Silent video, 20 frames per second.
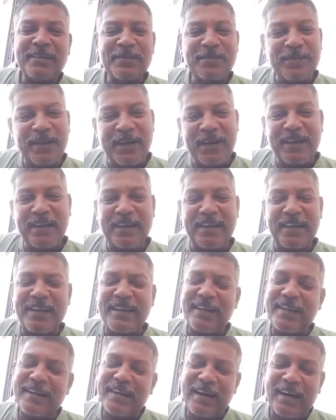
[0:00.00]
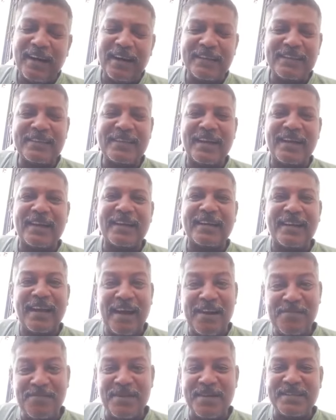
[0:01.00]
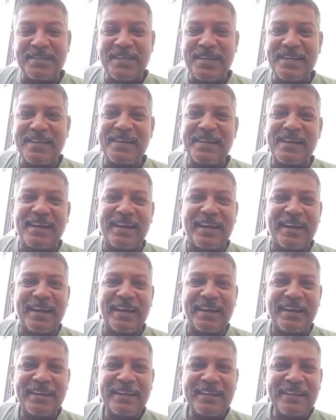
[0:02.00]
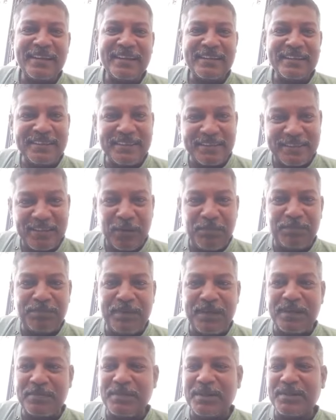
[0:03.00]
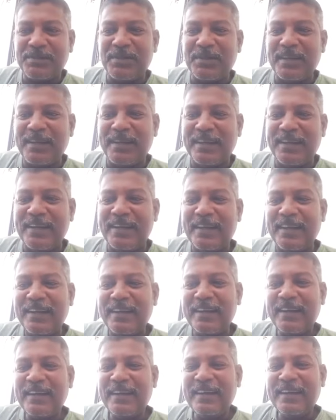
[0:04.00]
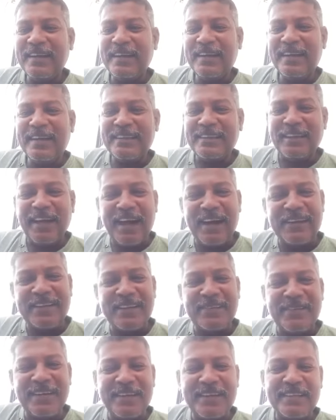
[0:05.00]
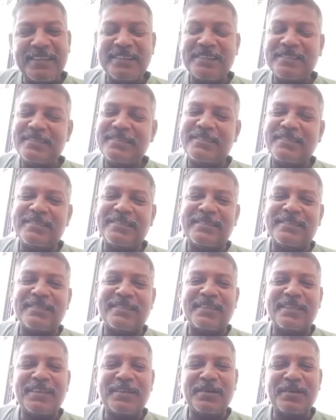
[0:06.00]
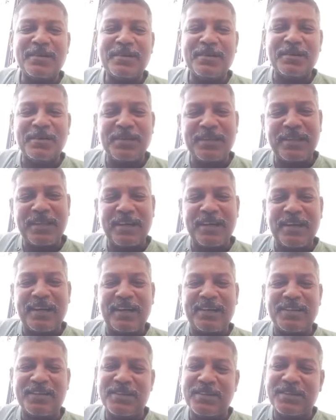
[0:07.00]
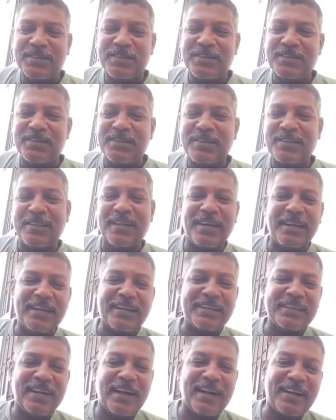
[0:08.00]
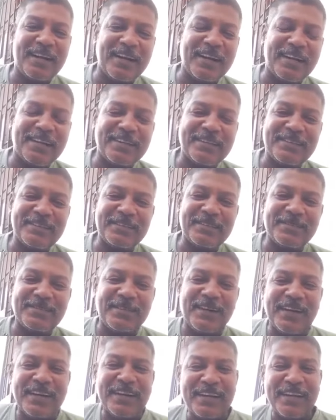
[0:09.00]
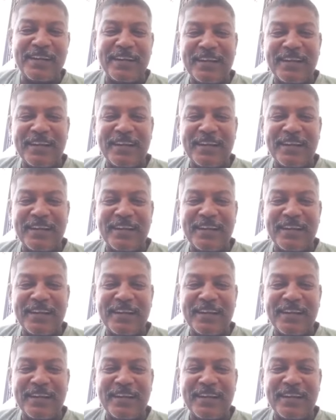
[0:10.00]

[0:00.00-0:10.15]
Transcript: வன்னியர் அதுக்காக நான் பேசிக்கிட்டு இருக்கேன் இது தப்பு அப்படின்னு சொல்லி யாதவர் கோவிந்தா கோவிந்தா நாடார் வாங்க